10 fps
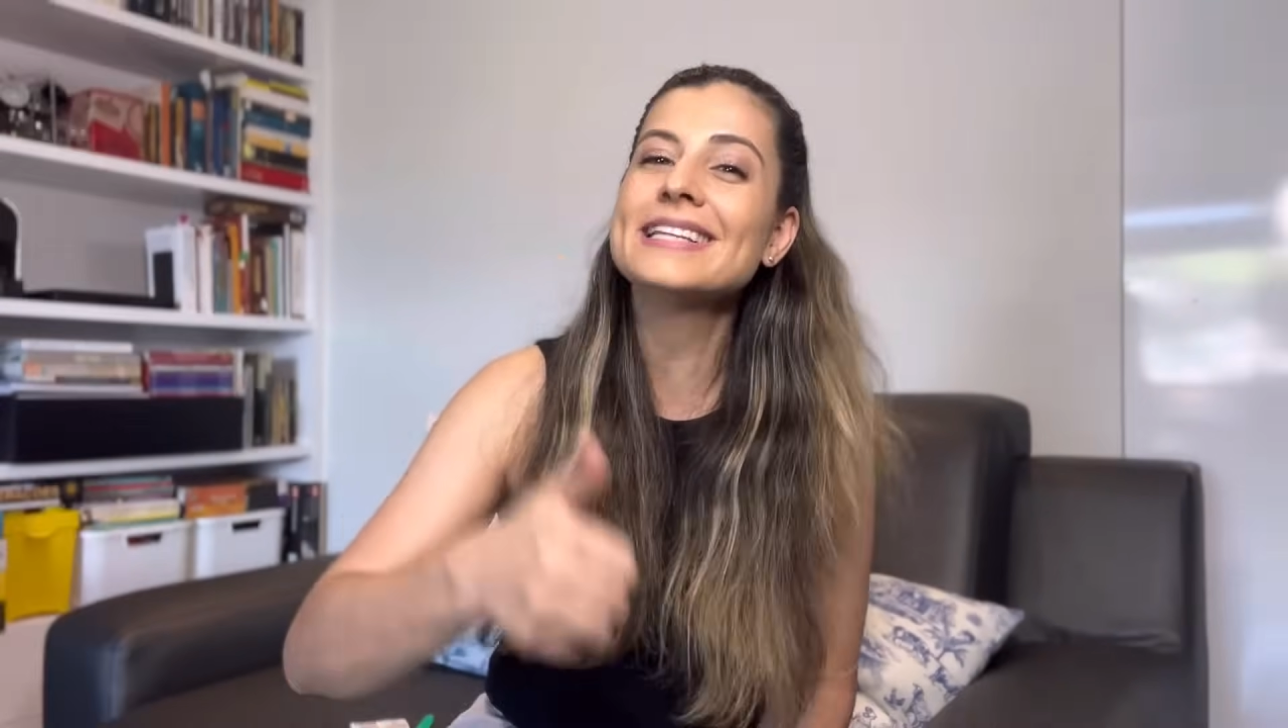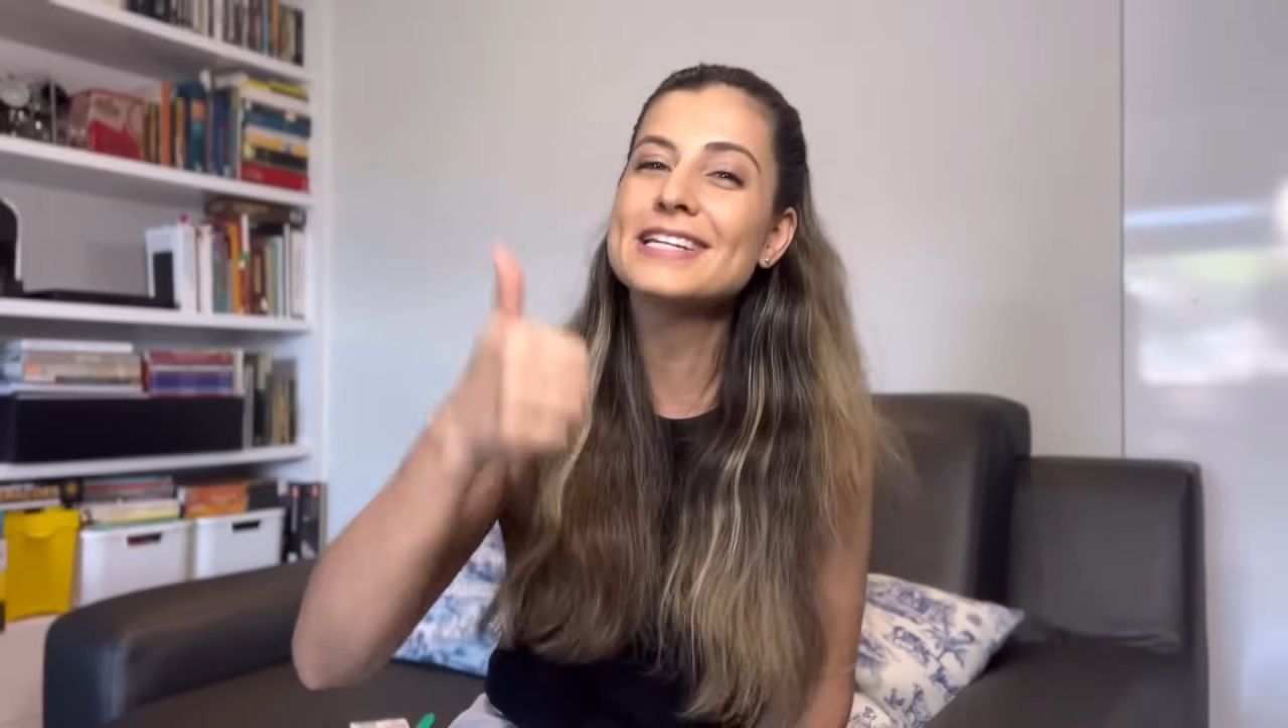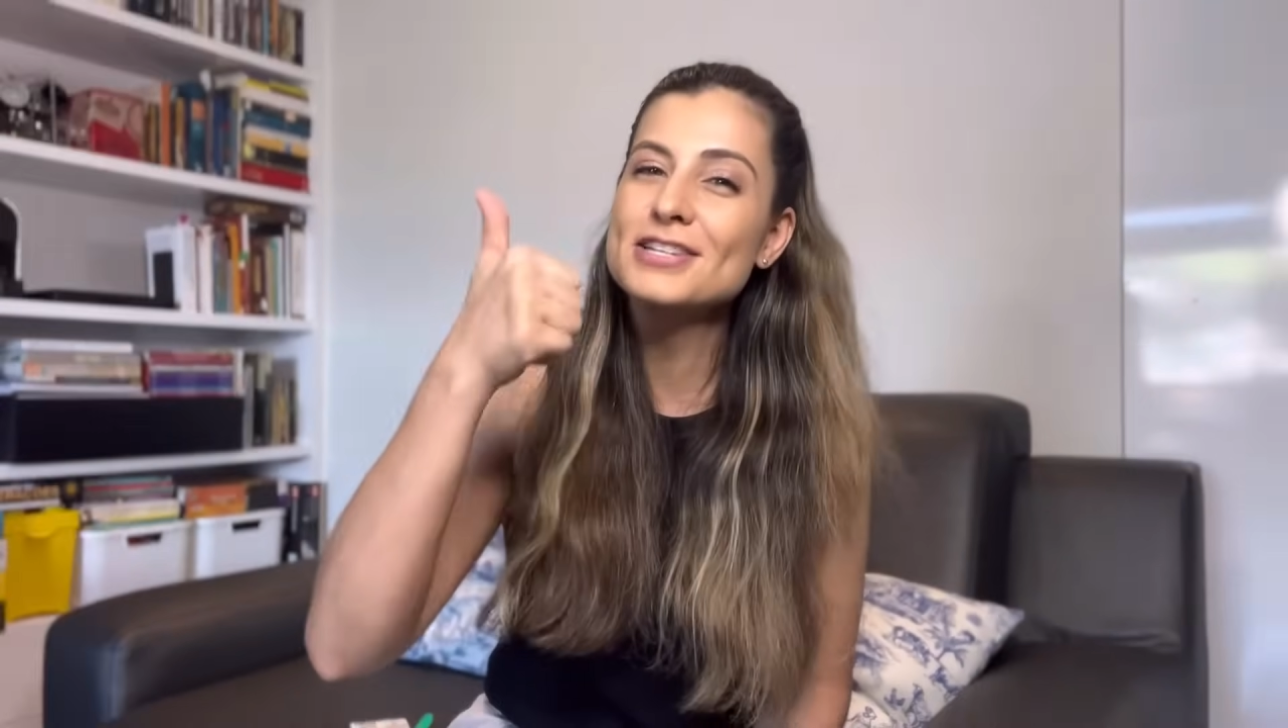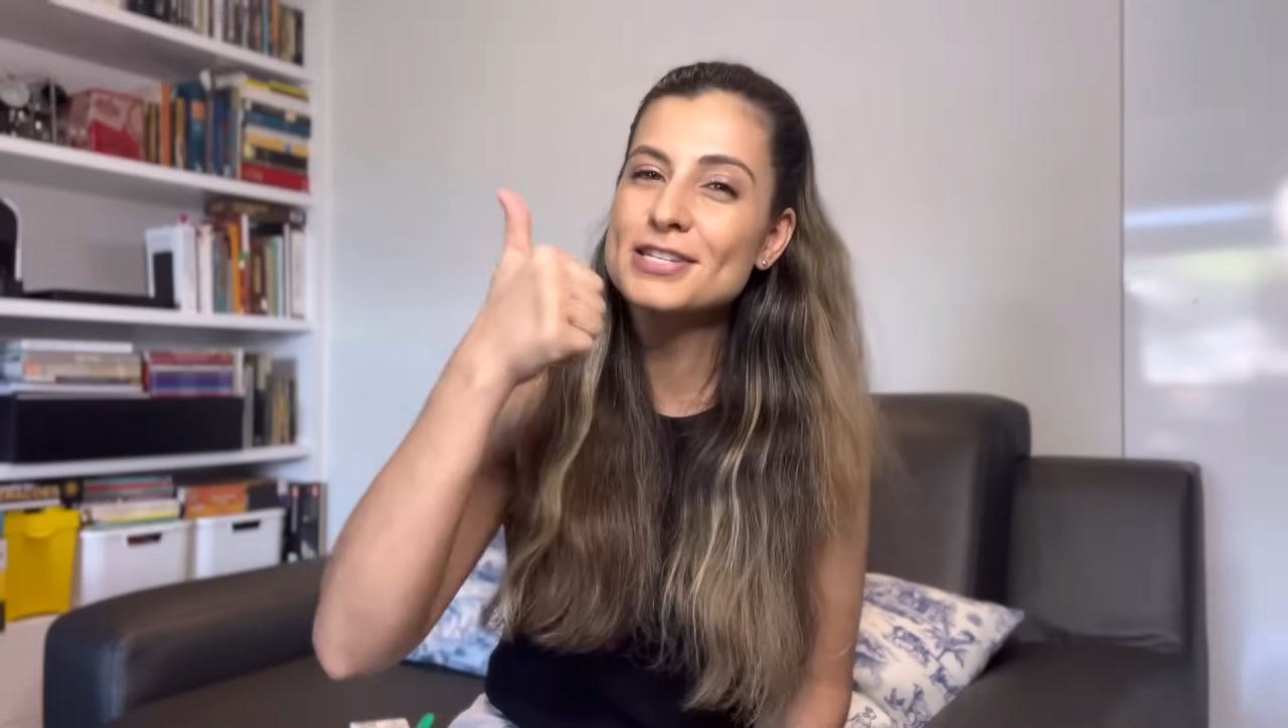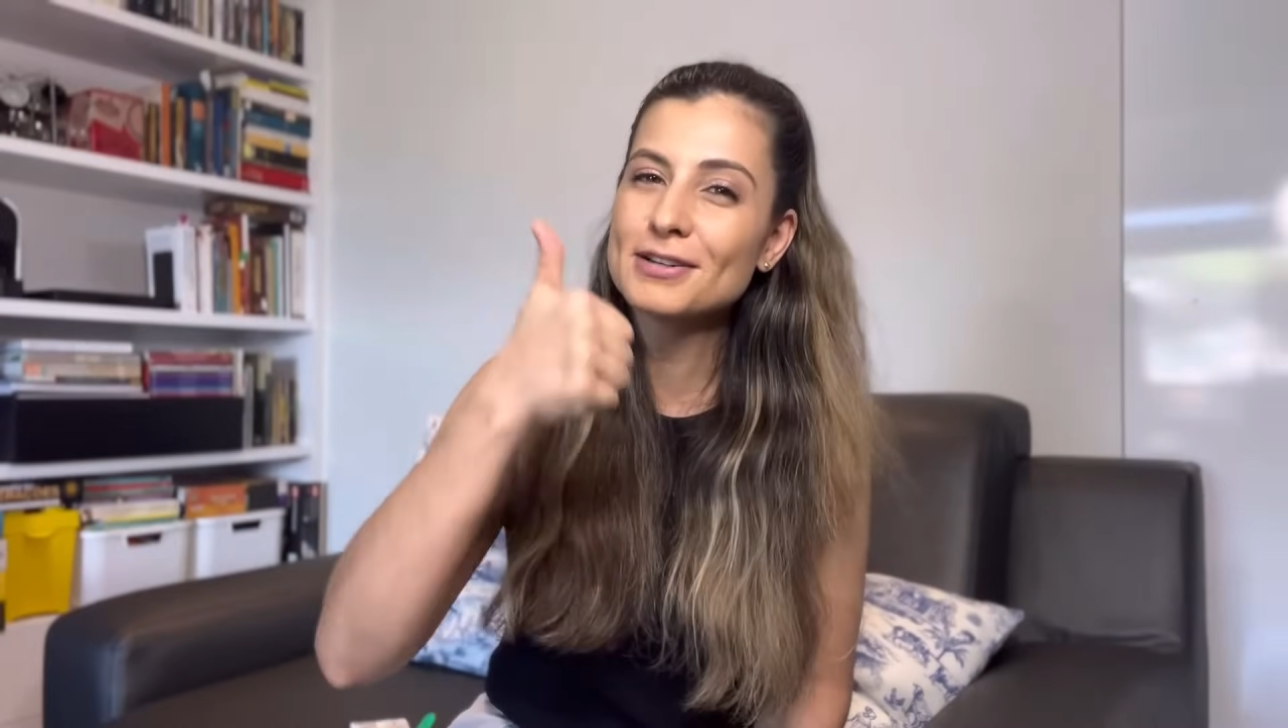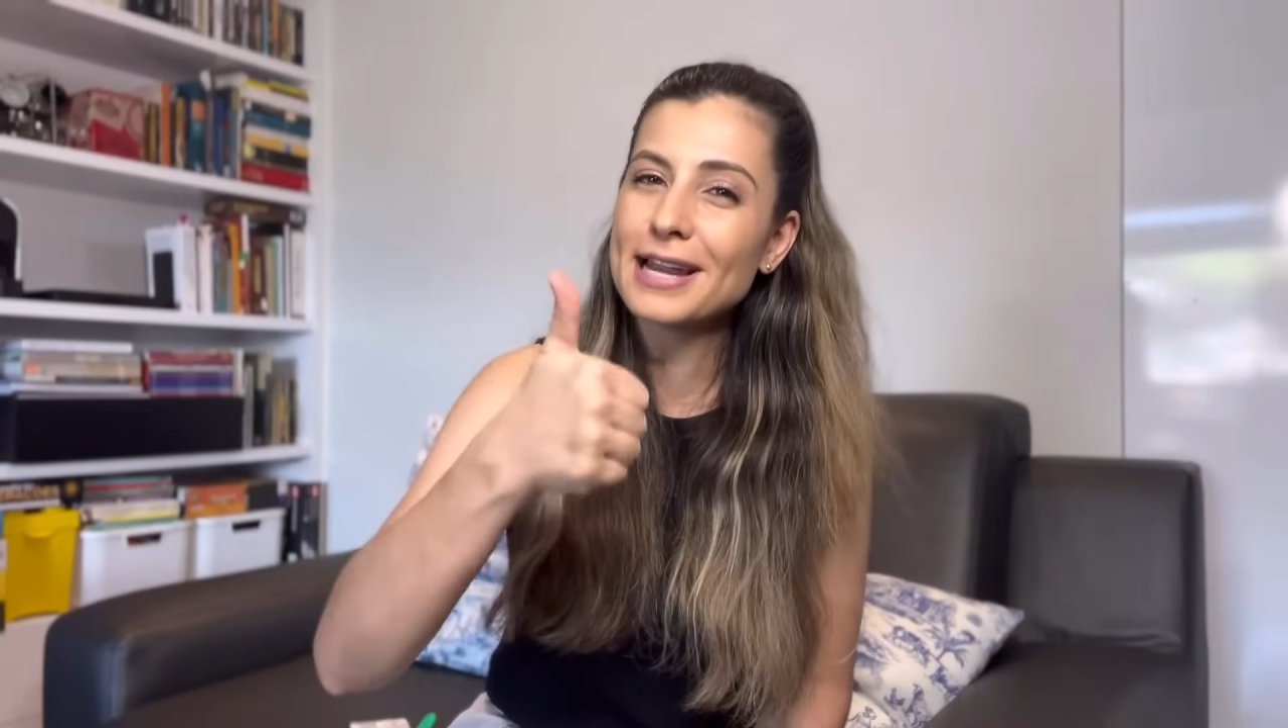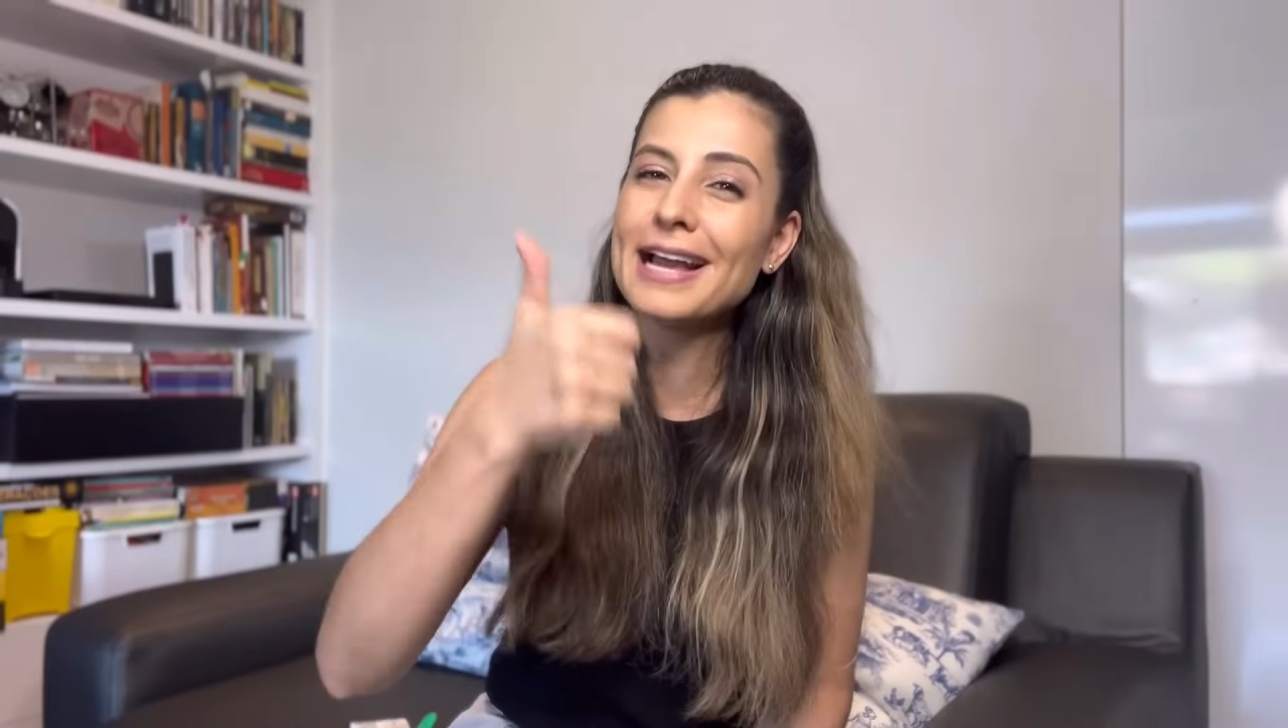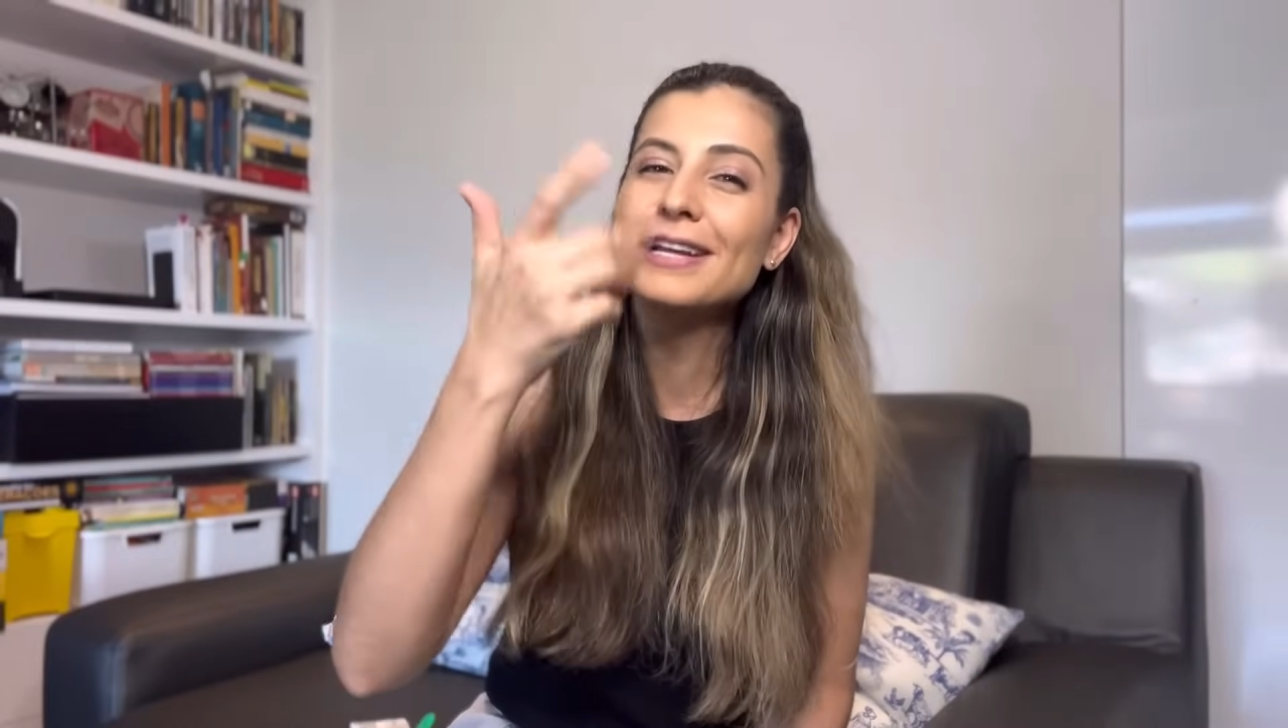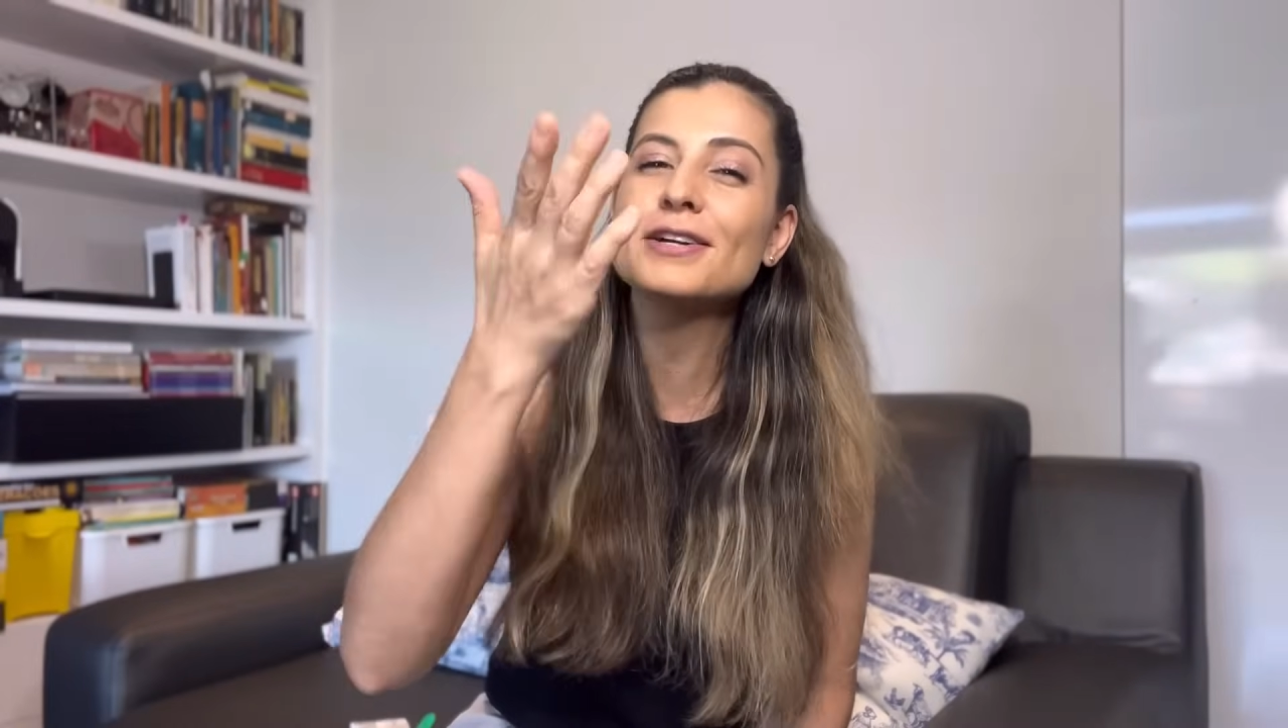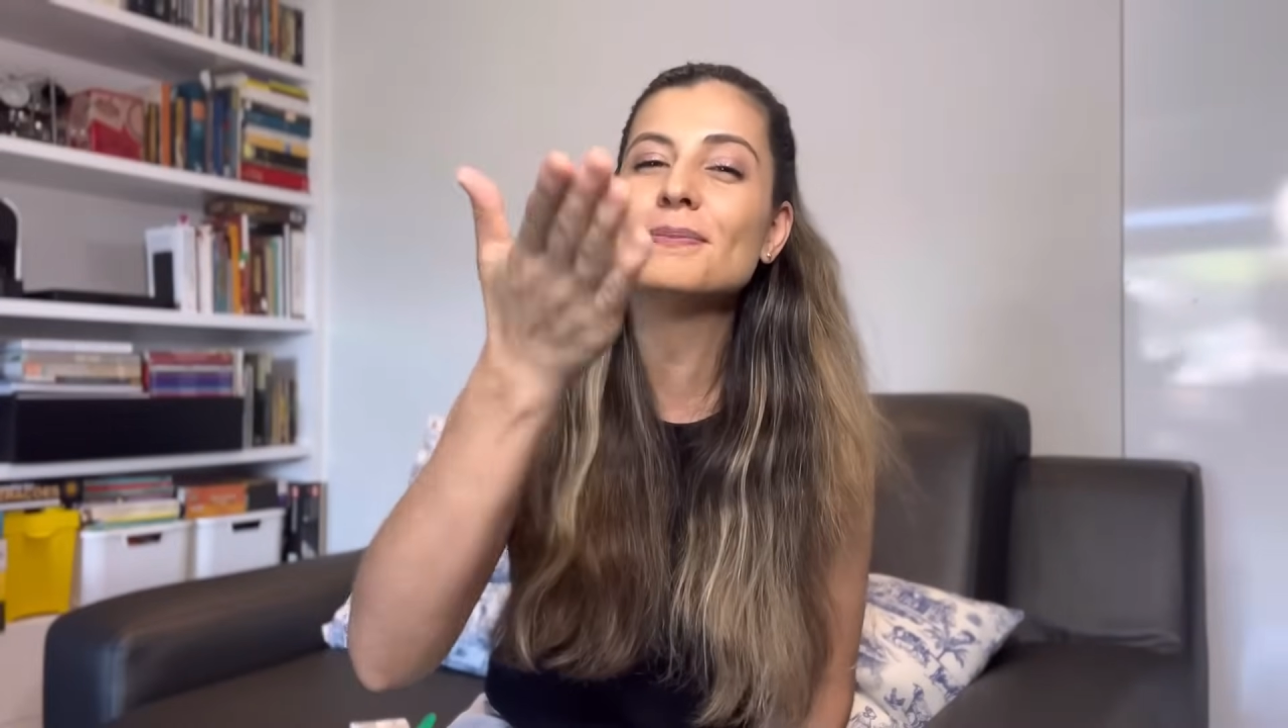Deixa seu like,